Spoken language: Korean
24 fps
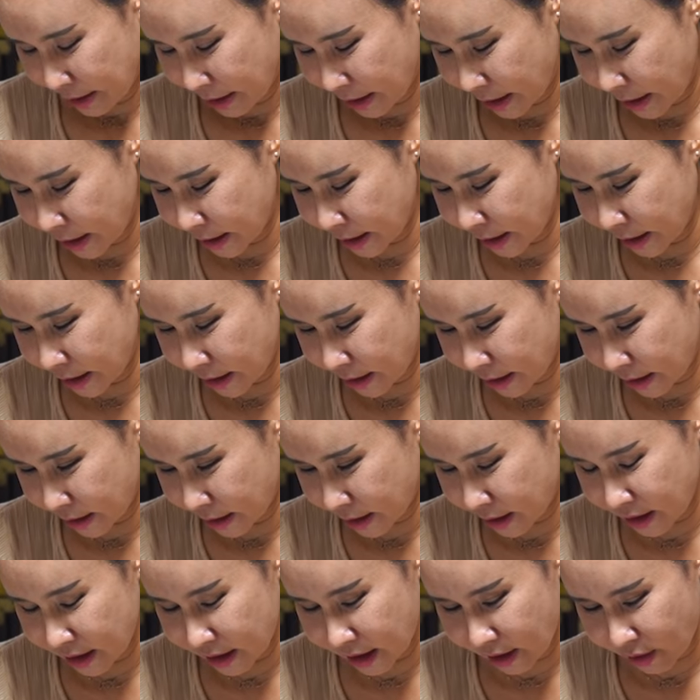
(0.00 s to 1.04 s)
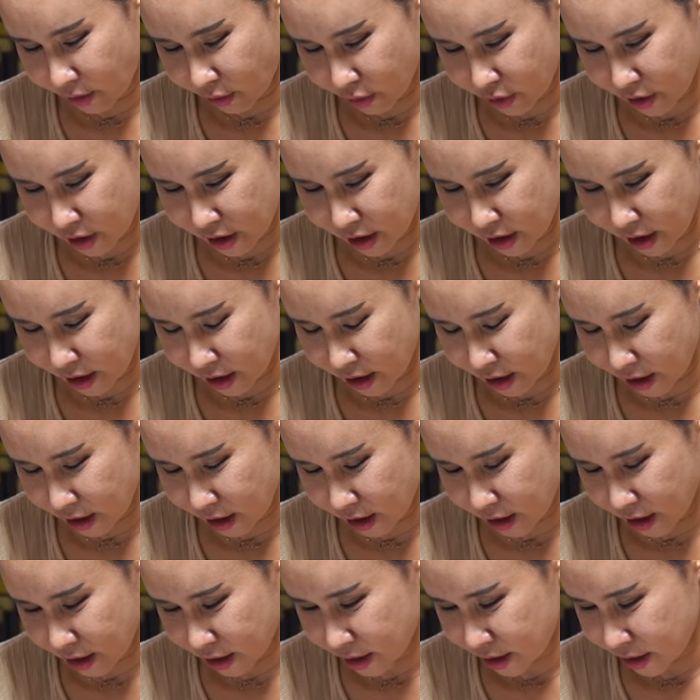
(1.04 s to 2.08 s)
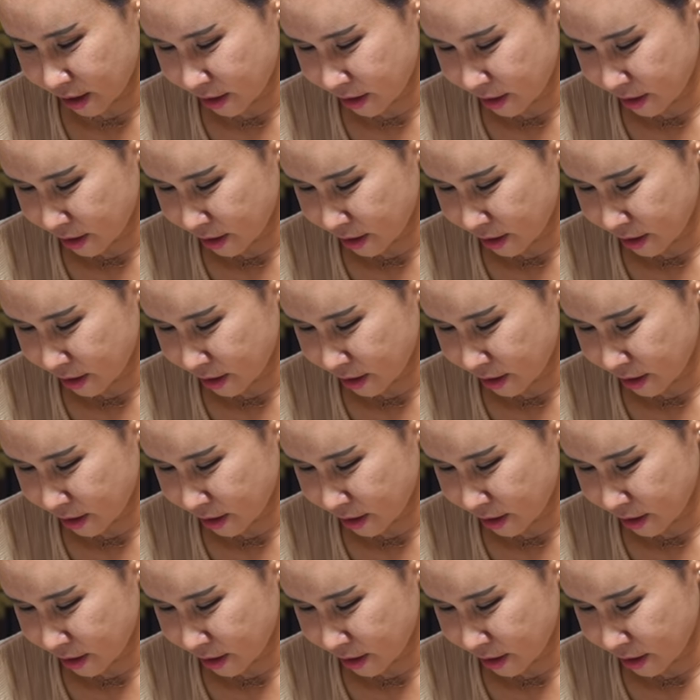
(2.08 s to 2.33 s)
아니 근데 어찌됐든